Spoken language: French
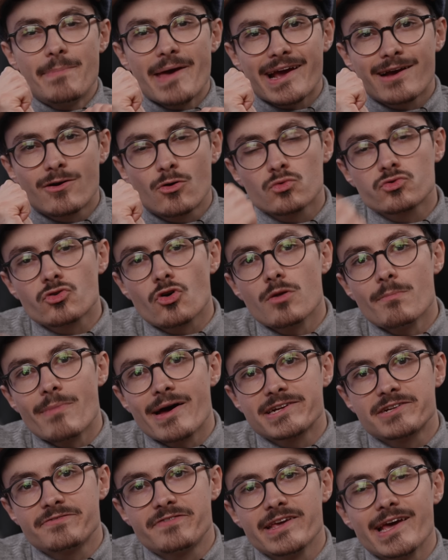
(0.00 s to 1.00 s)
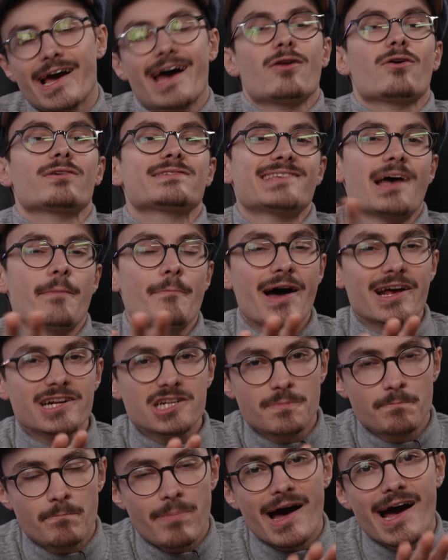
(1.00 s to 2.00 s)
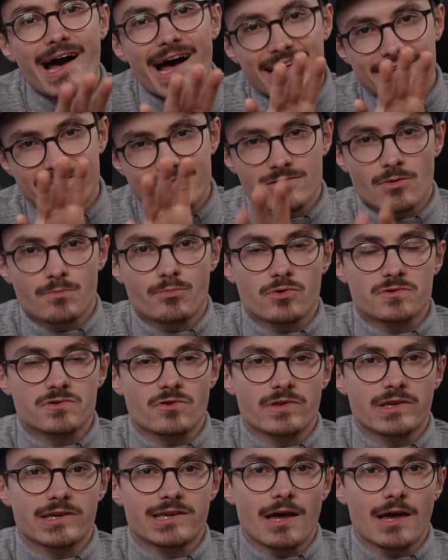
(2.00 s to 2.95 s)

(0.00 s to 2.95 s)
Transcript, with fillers: eh bien, CTRL-V, alors ça marche pas à 100% des